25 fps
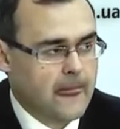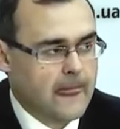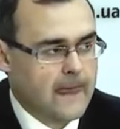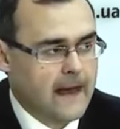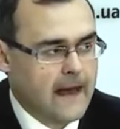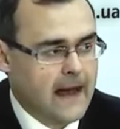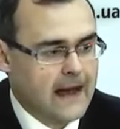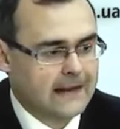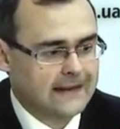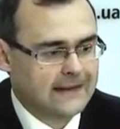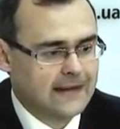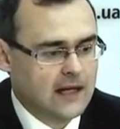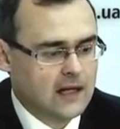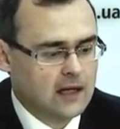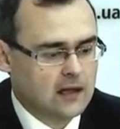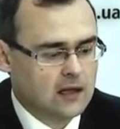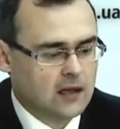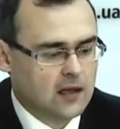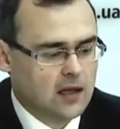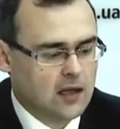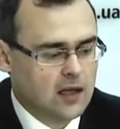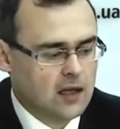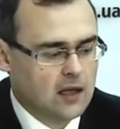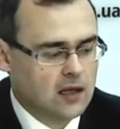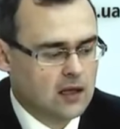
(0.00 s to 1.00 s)

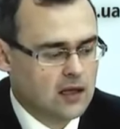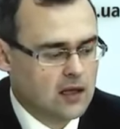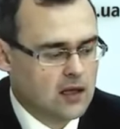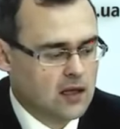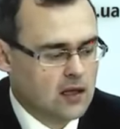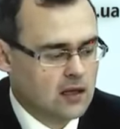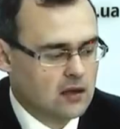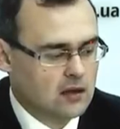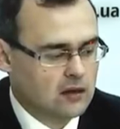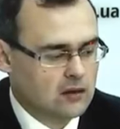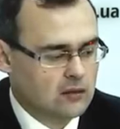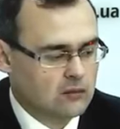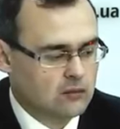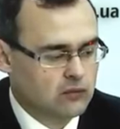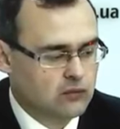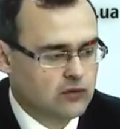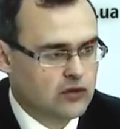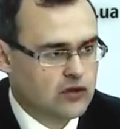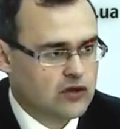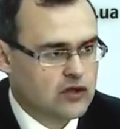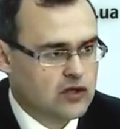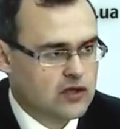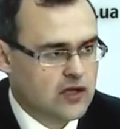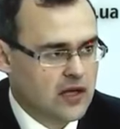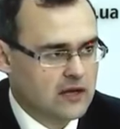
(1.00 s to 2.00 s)
однако будет
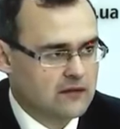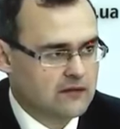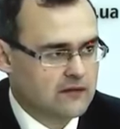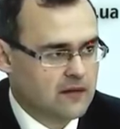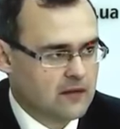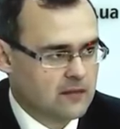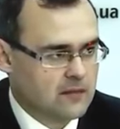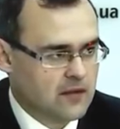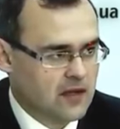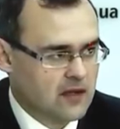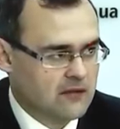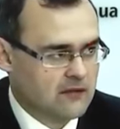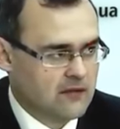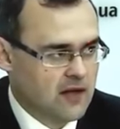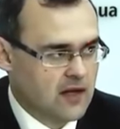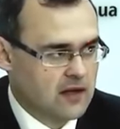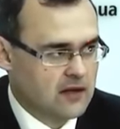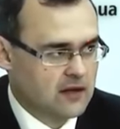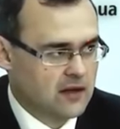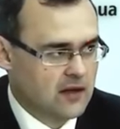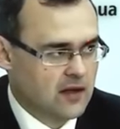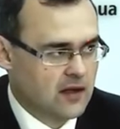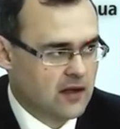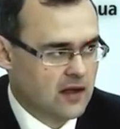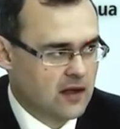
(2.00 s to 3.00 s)
ждать
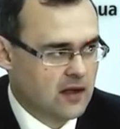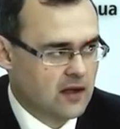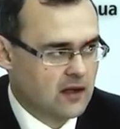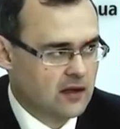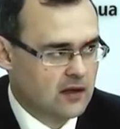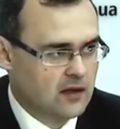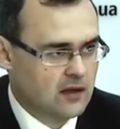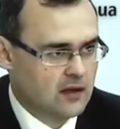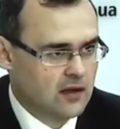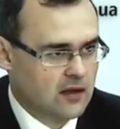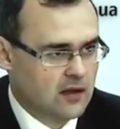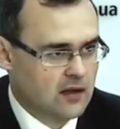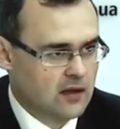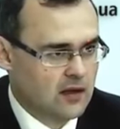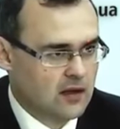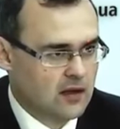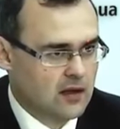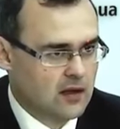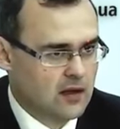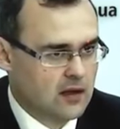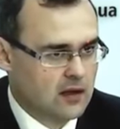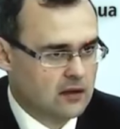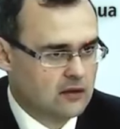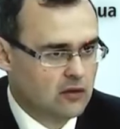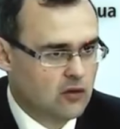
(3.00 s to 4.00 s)
формирования
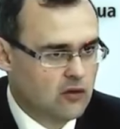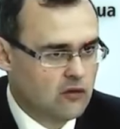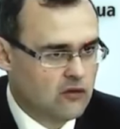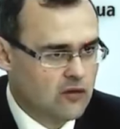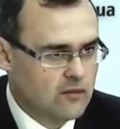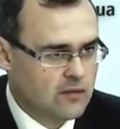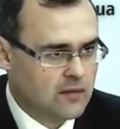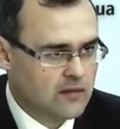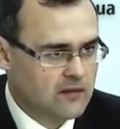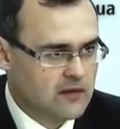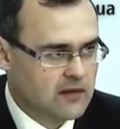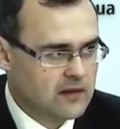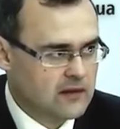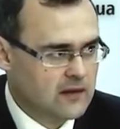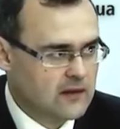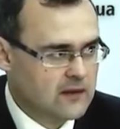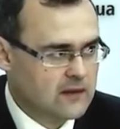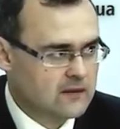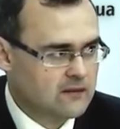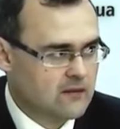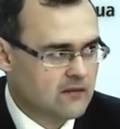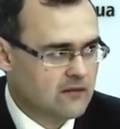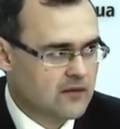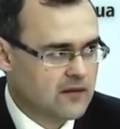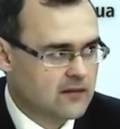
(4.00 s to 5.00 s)
э, нового
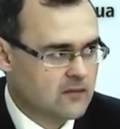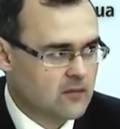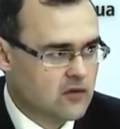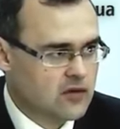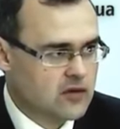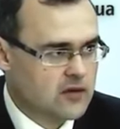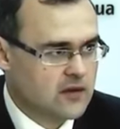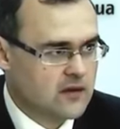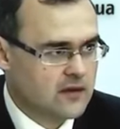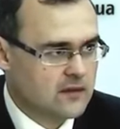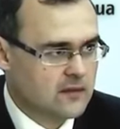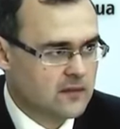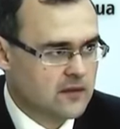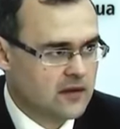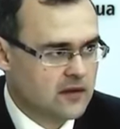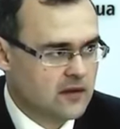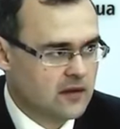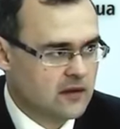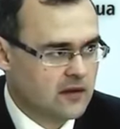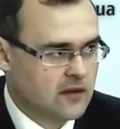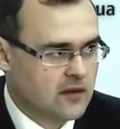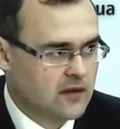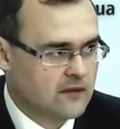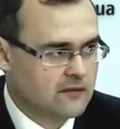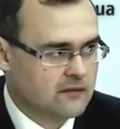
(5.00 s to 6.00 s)
правительства, возможно,
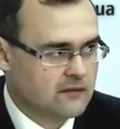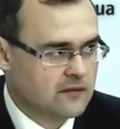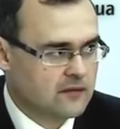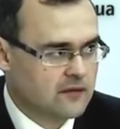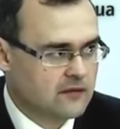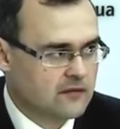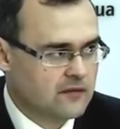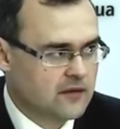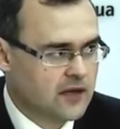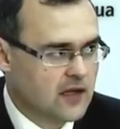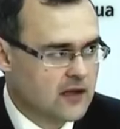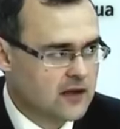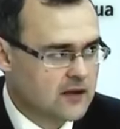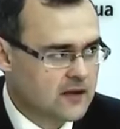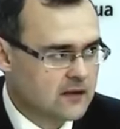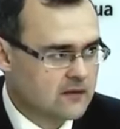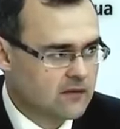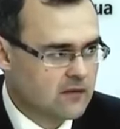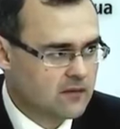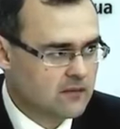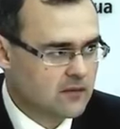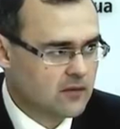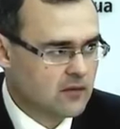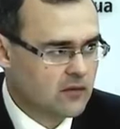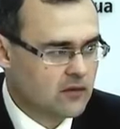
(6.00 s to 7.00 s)
изменения в
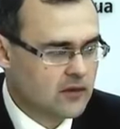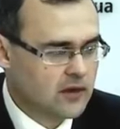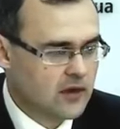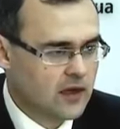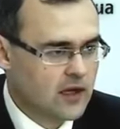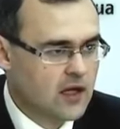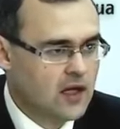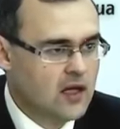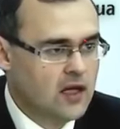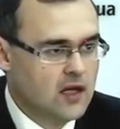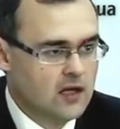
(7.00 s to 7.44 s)
финансовом блоке,